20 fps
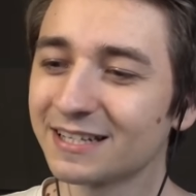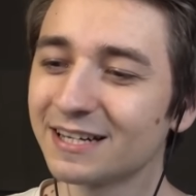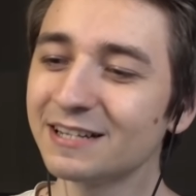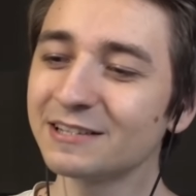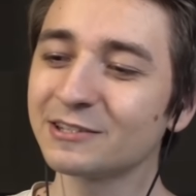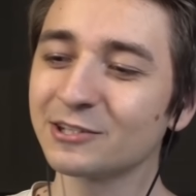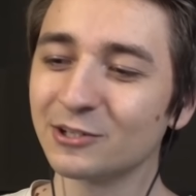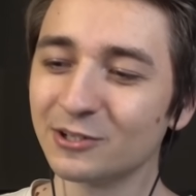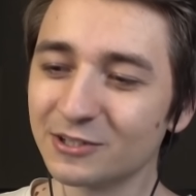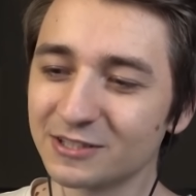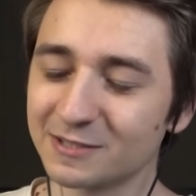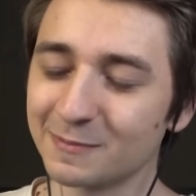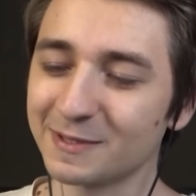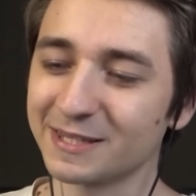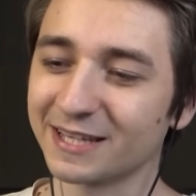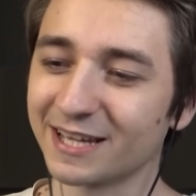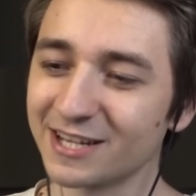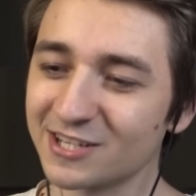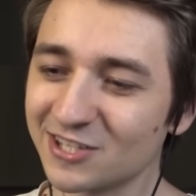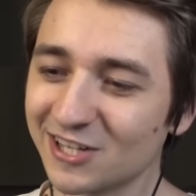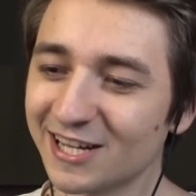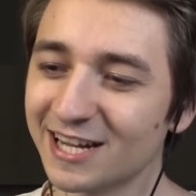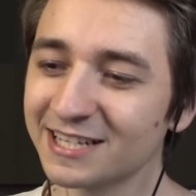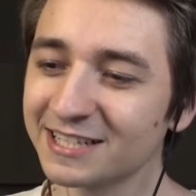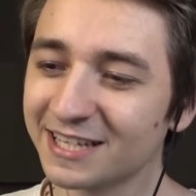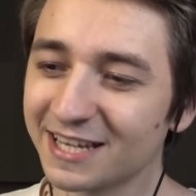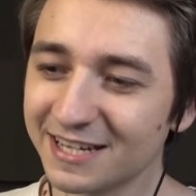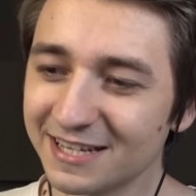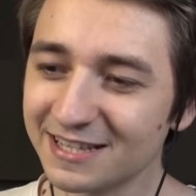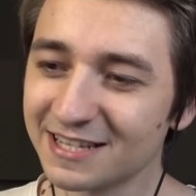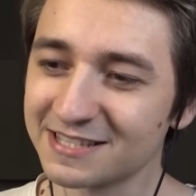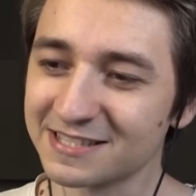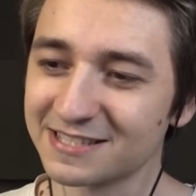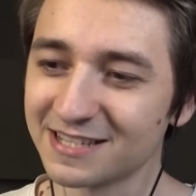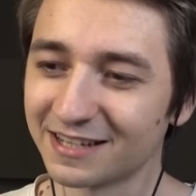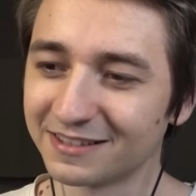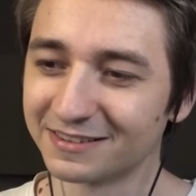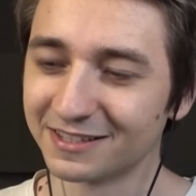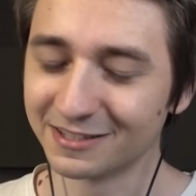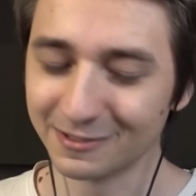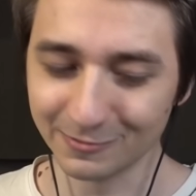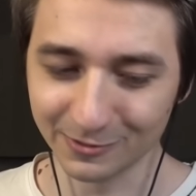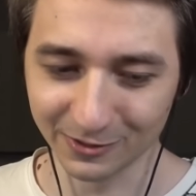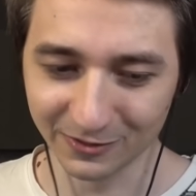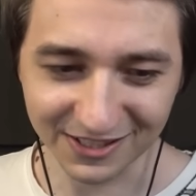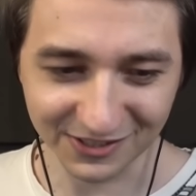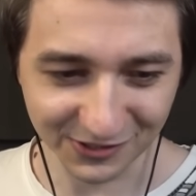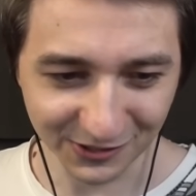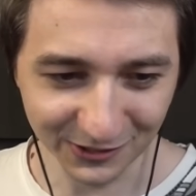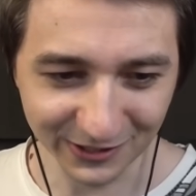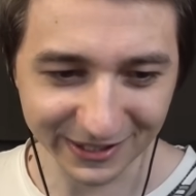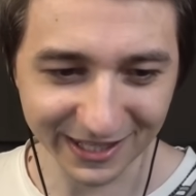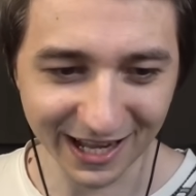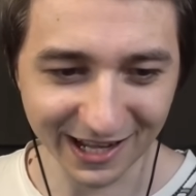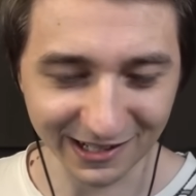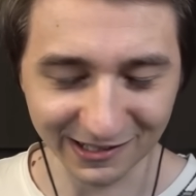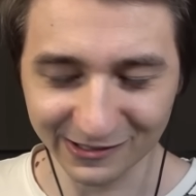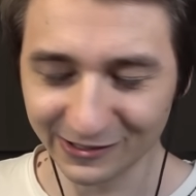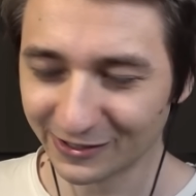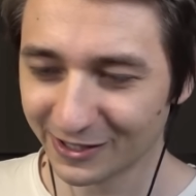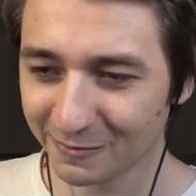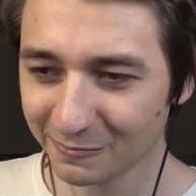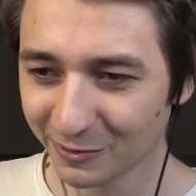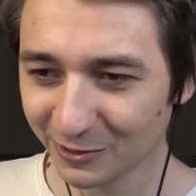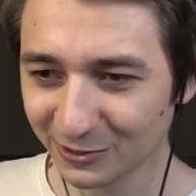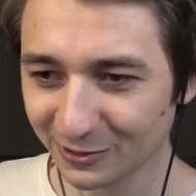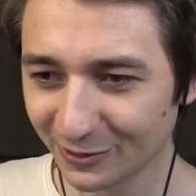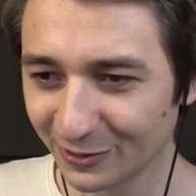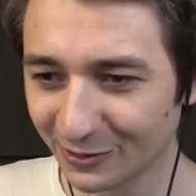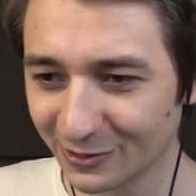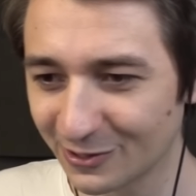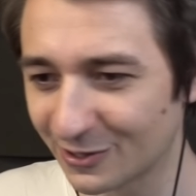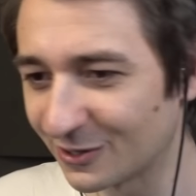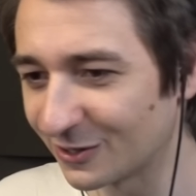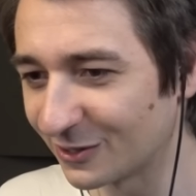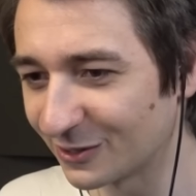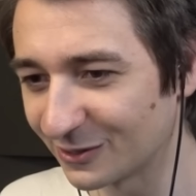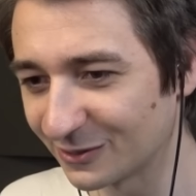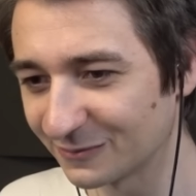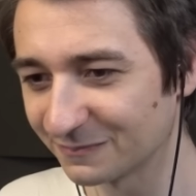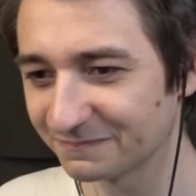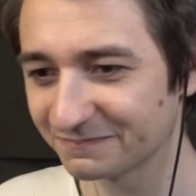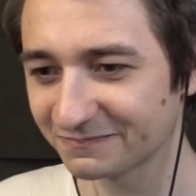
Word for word: Tra l'altro, sapete che è anche rilassante, tipo, ascoltarlo. È molto